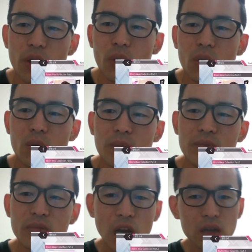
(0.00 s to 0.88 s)
해요.
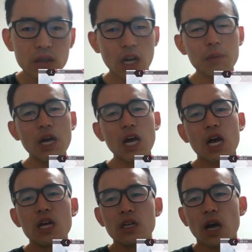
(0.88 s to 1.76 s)

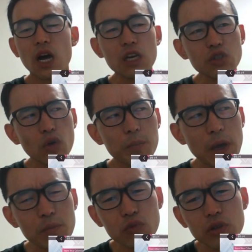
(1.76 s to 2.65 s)
아마 아이즈원
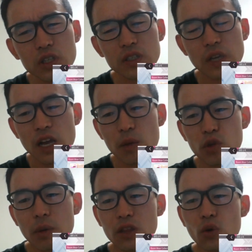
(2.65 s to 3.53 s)
팬분들이
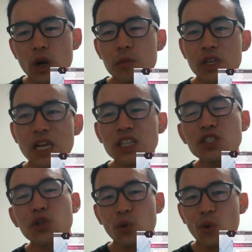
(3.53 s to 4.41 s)
생각보다 많은 걸로 압니다.
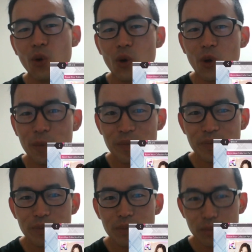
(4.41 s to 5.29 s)
사실 저도
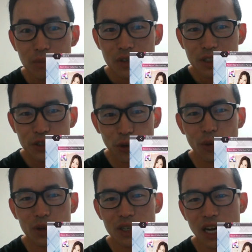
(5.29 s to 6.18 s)

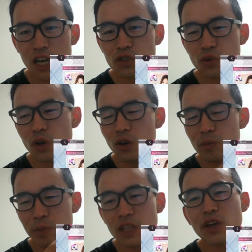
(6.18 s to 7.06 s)
그
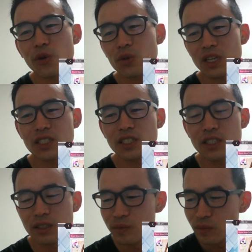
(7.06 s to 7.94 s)
아이즈원 팬이에요.
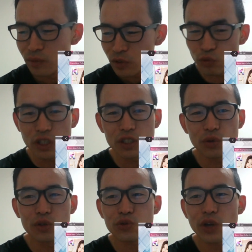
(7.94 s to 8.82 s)
사실
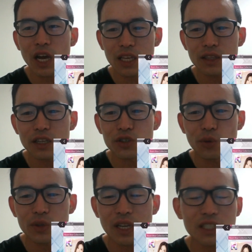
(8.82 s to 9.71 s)
위즈원 중에 하나인데,
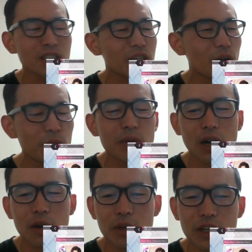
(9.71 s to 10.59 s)
저도 사실 엄밀히
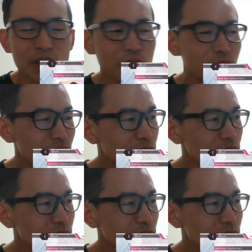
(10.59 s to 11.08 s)
말하면은